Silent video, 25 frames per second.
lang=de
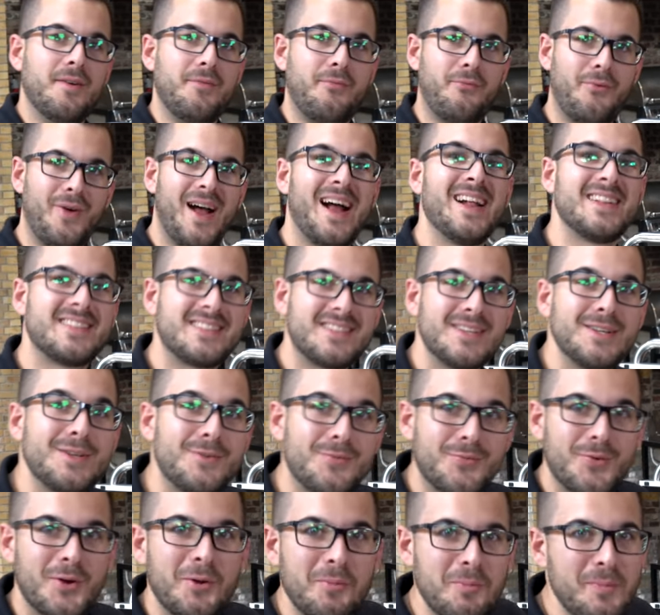
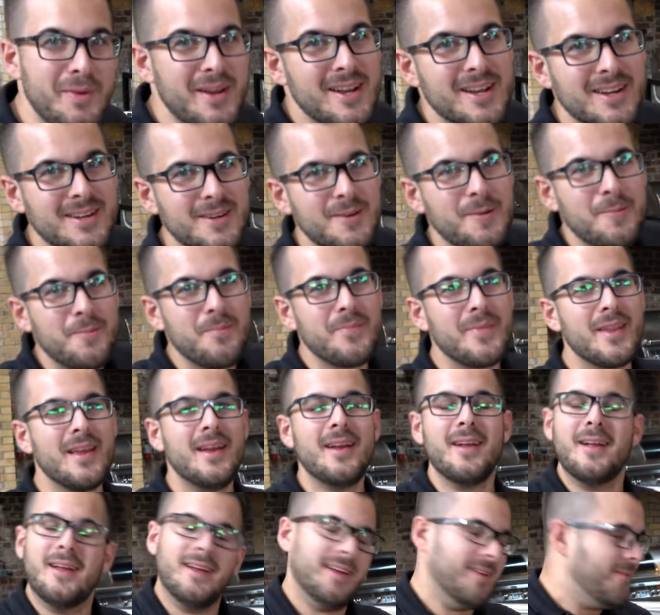Fazit von mir,
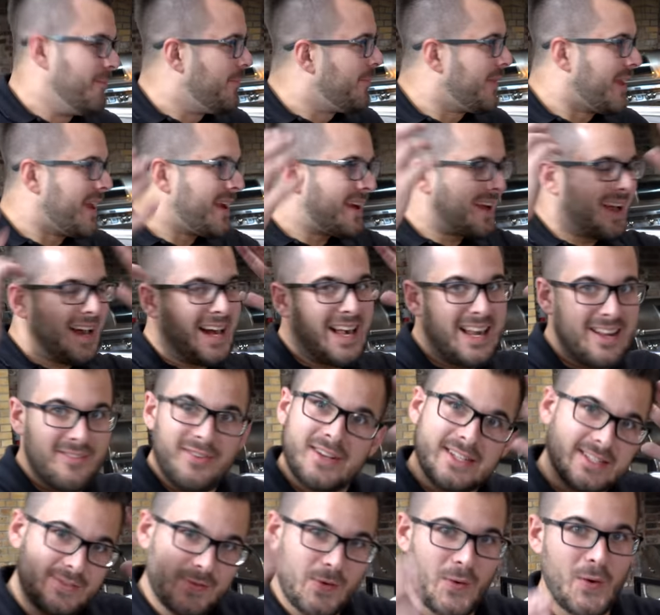egal
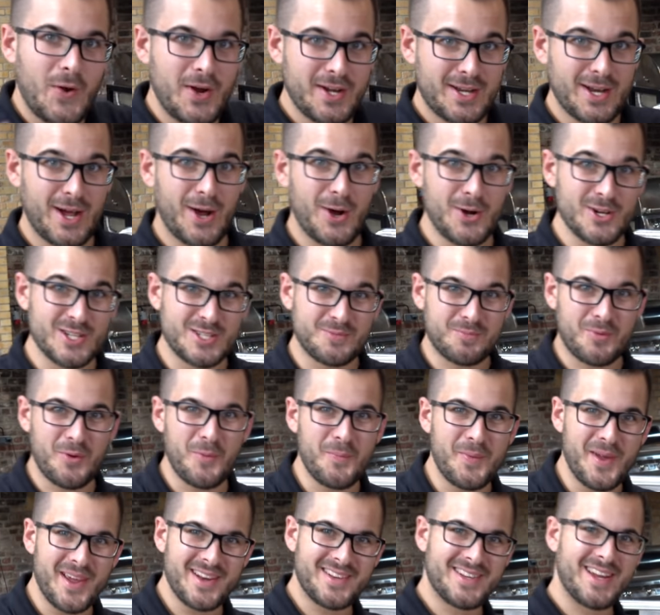was wir heute
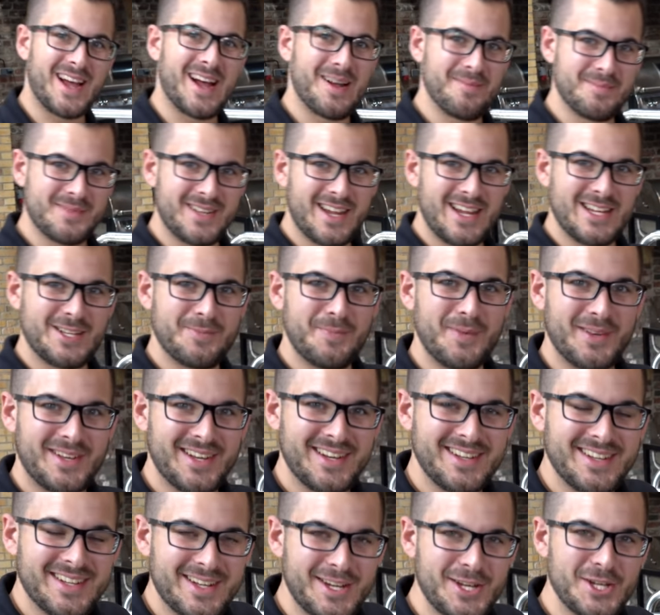ausprobiert haben, sei es mit
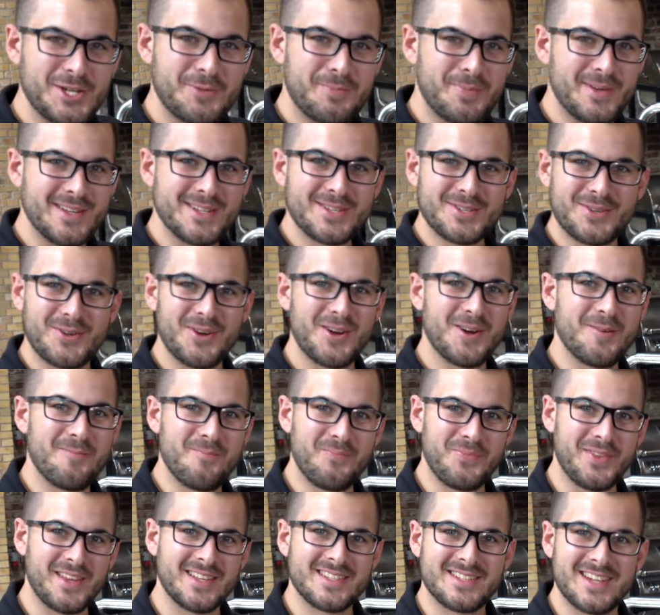den
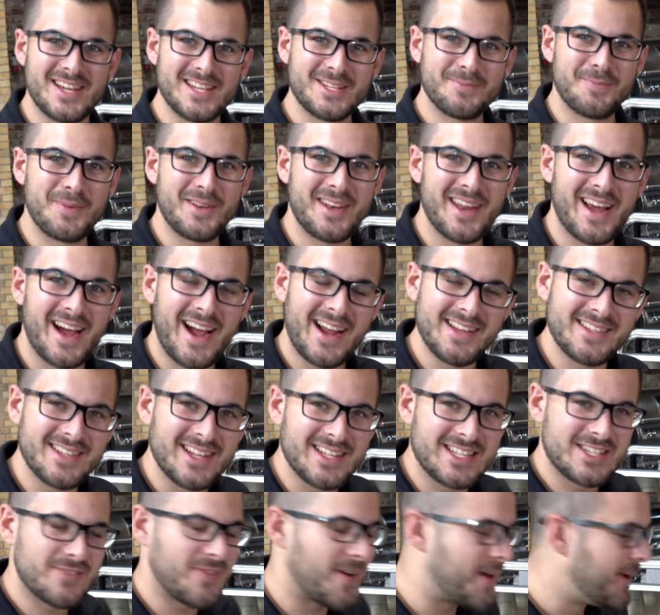Drehspießkörben, sei es mit der
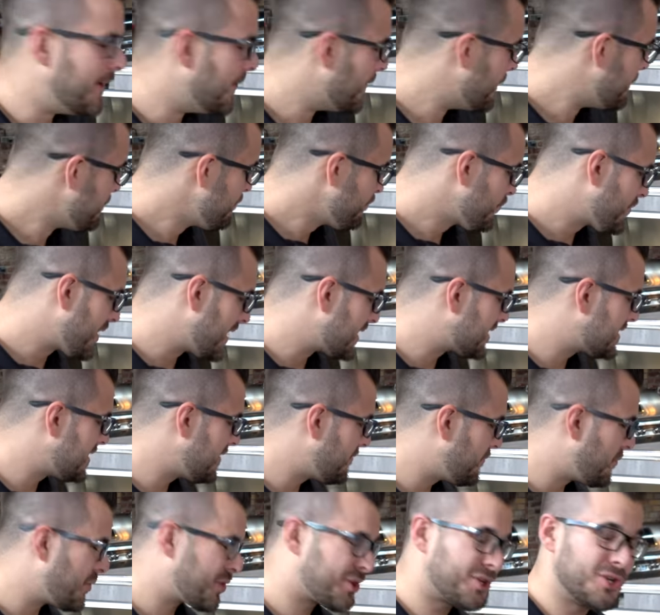Einsatzwanne, das
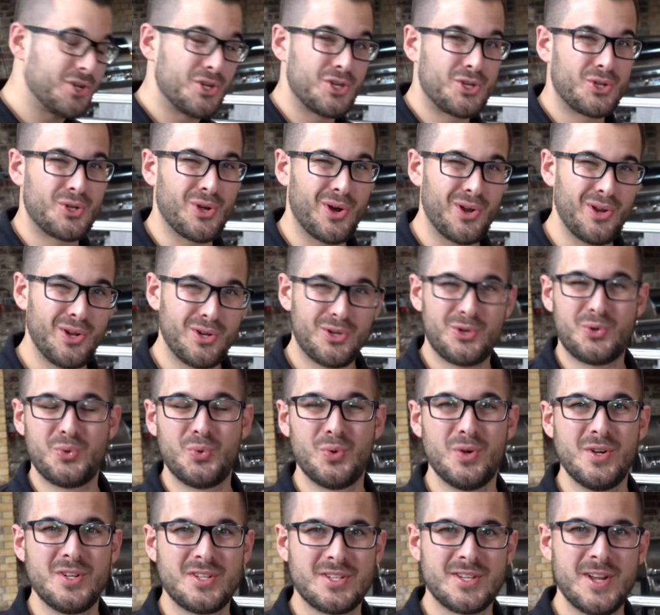sind wirklich tolle
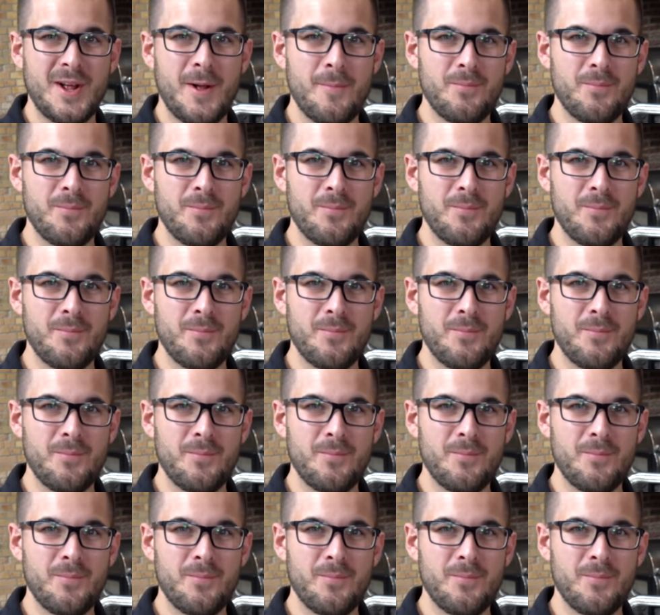Tools,